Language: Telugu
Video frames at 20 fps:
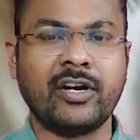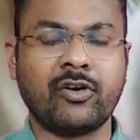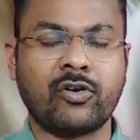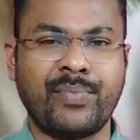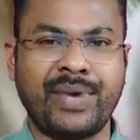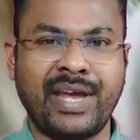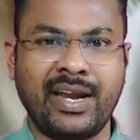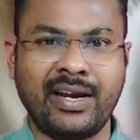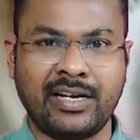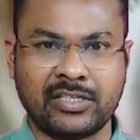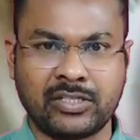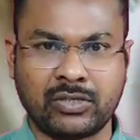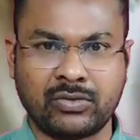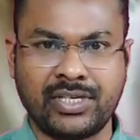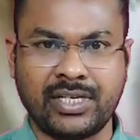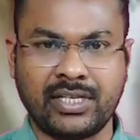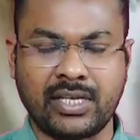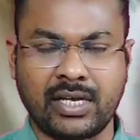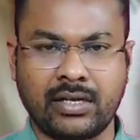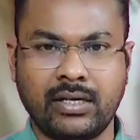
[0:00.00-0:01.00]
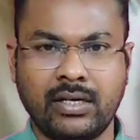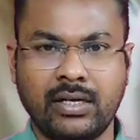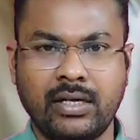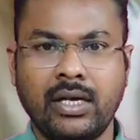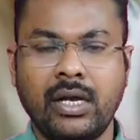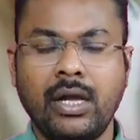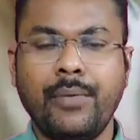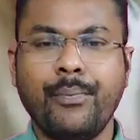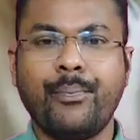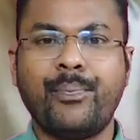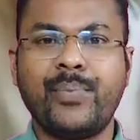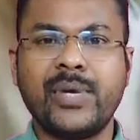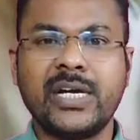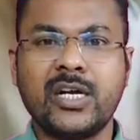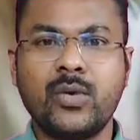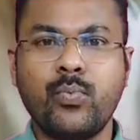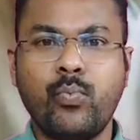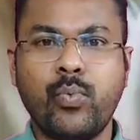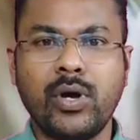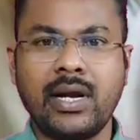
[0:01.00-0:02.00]
వీడియో మెయిన్ రీజన్ కూడా ఇదే
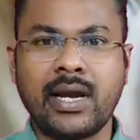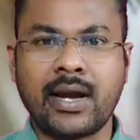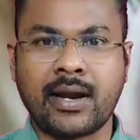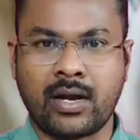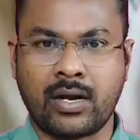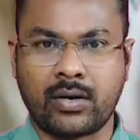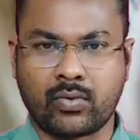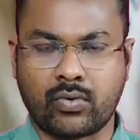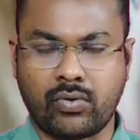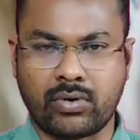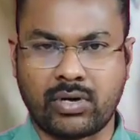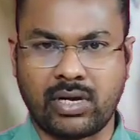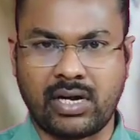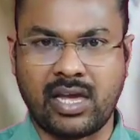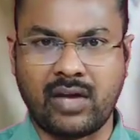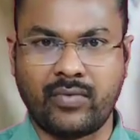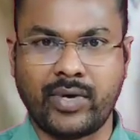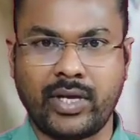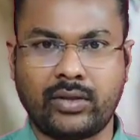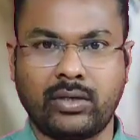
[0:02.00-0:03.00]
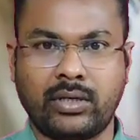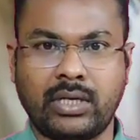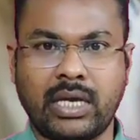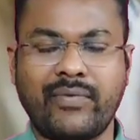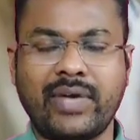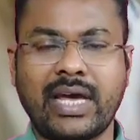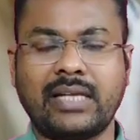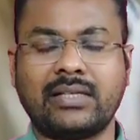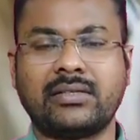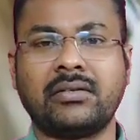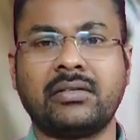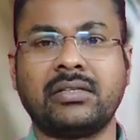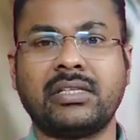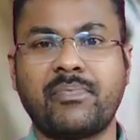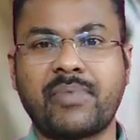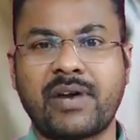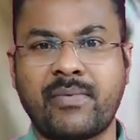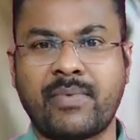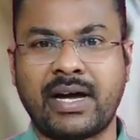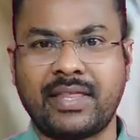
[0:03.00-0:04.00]
పిట్బుల్ అన్న కుక్కలు ఏవైతున్నాయో అవి అత్యంత
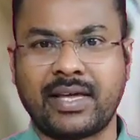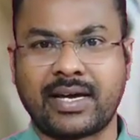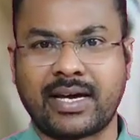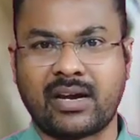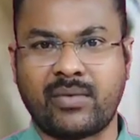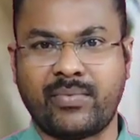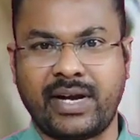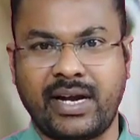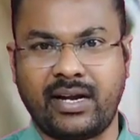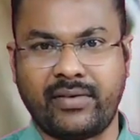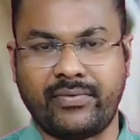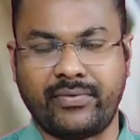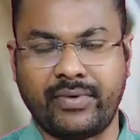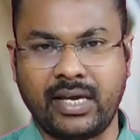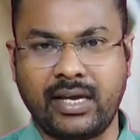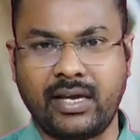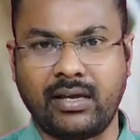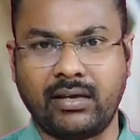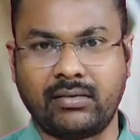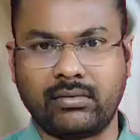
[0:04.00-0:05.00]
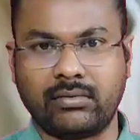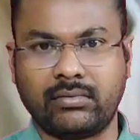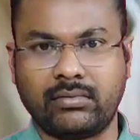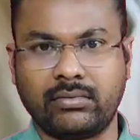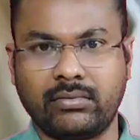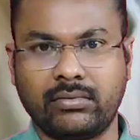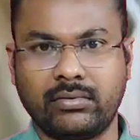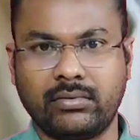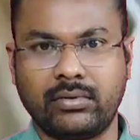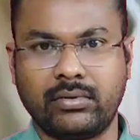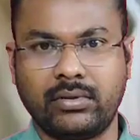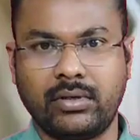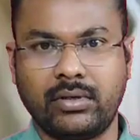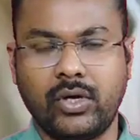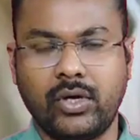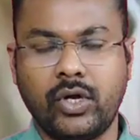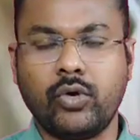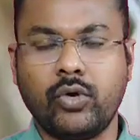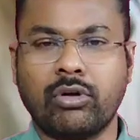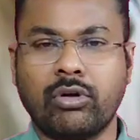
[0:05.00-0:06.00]
ప్రమాదకరమైనవి
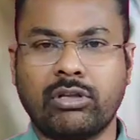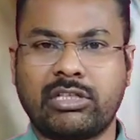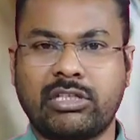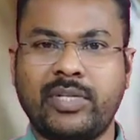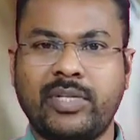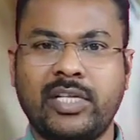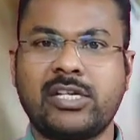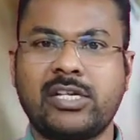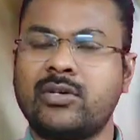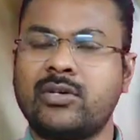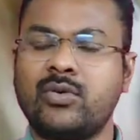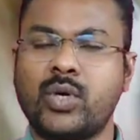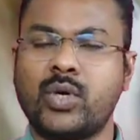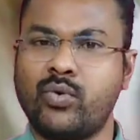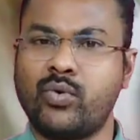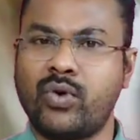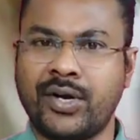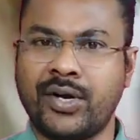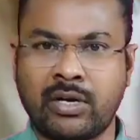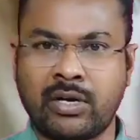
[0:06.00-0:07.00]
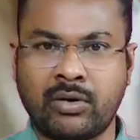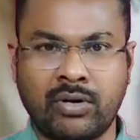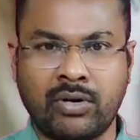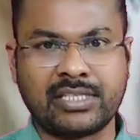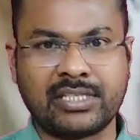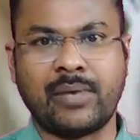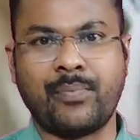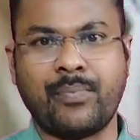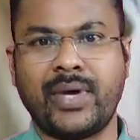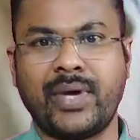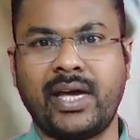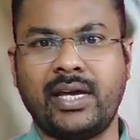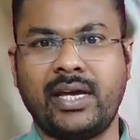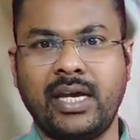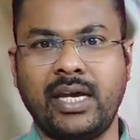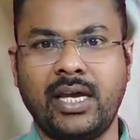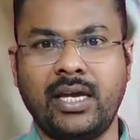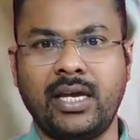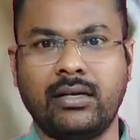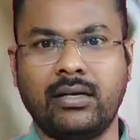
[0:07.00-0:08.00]
ఉత్తరప్రదేశ్ శాఖ ఒక ఓనర్ కూడా
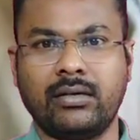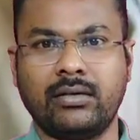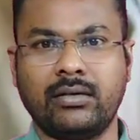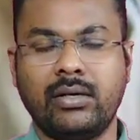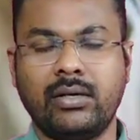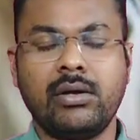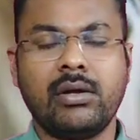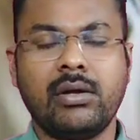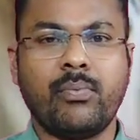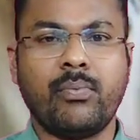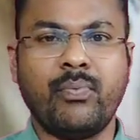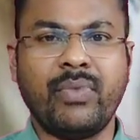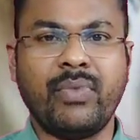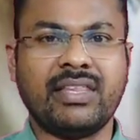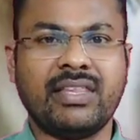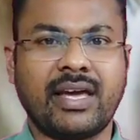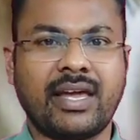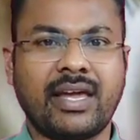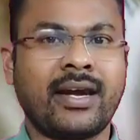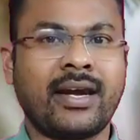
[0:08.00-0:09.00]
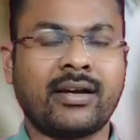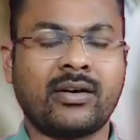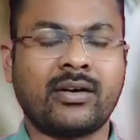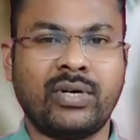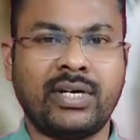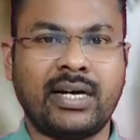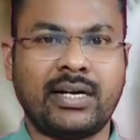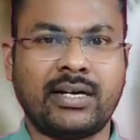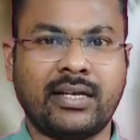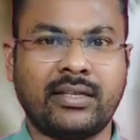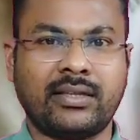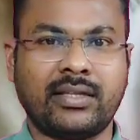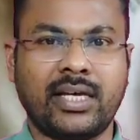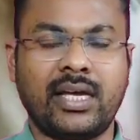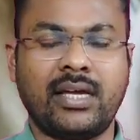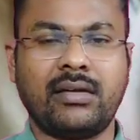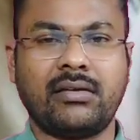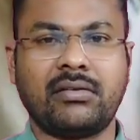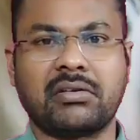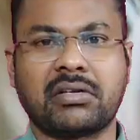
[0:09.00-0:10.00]
చంపాయి మీ దగ్గర కనుక ఉన్నట్టయితే
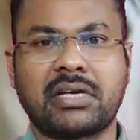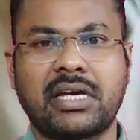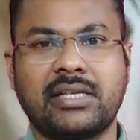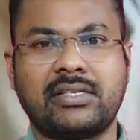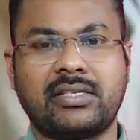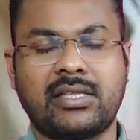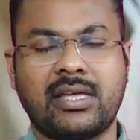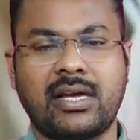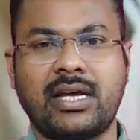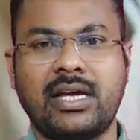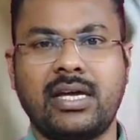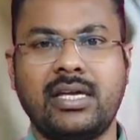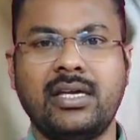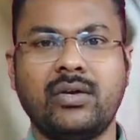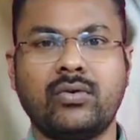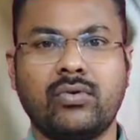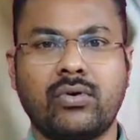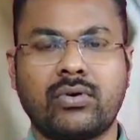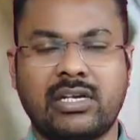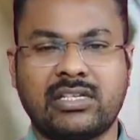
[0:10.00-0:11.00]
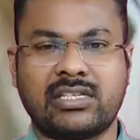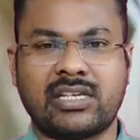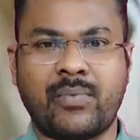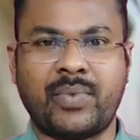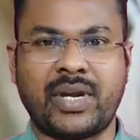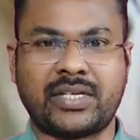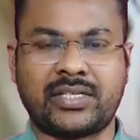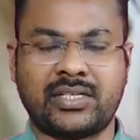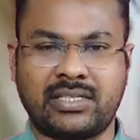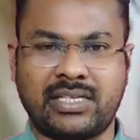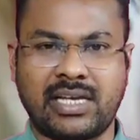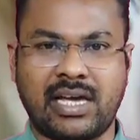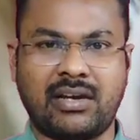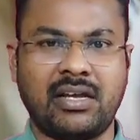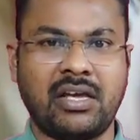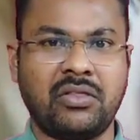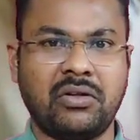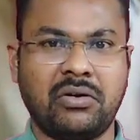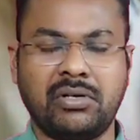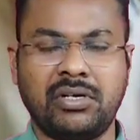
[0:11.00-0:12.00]
ఖచ్చితంగా ఈ కుక్కల
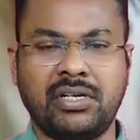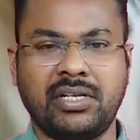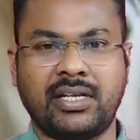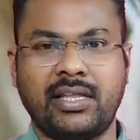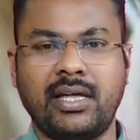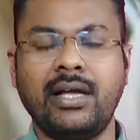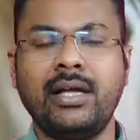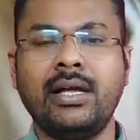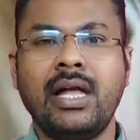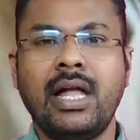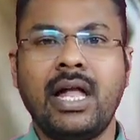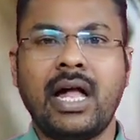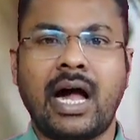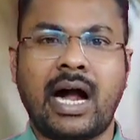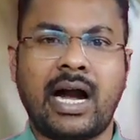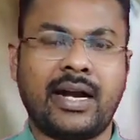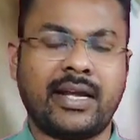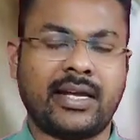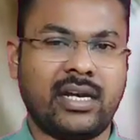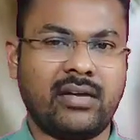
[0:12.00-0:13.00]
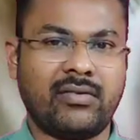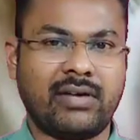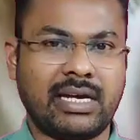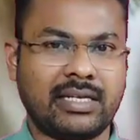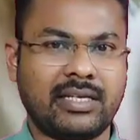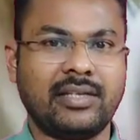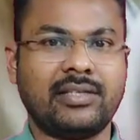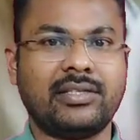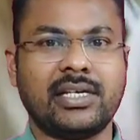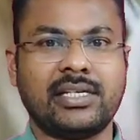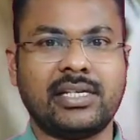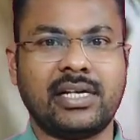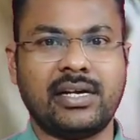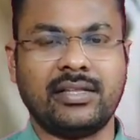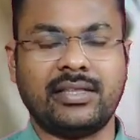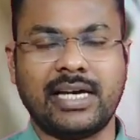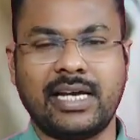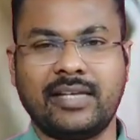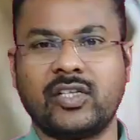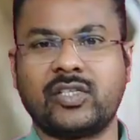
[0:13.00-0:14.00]
సంరక్షణశాల ఏదో ఉంది కదా ఆడకెళ్ళి వాళ్ళకి
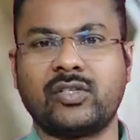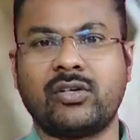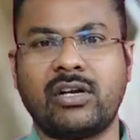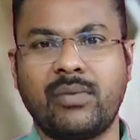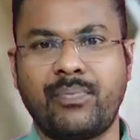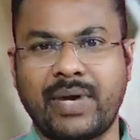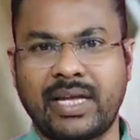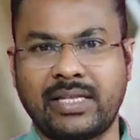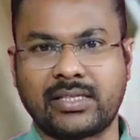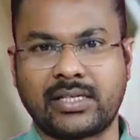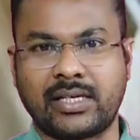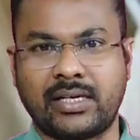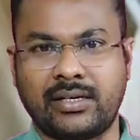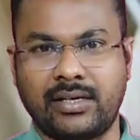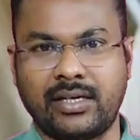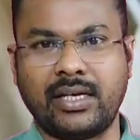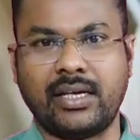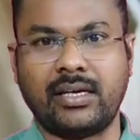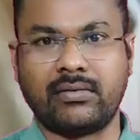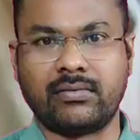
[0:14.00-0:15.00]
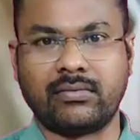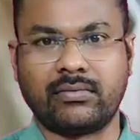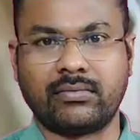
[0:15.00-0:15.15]
ఇచ్చేసండి దయచేసి వాడిని పెంచకండి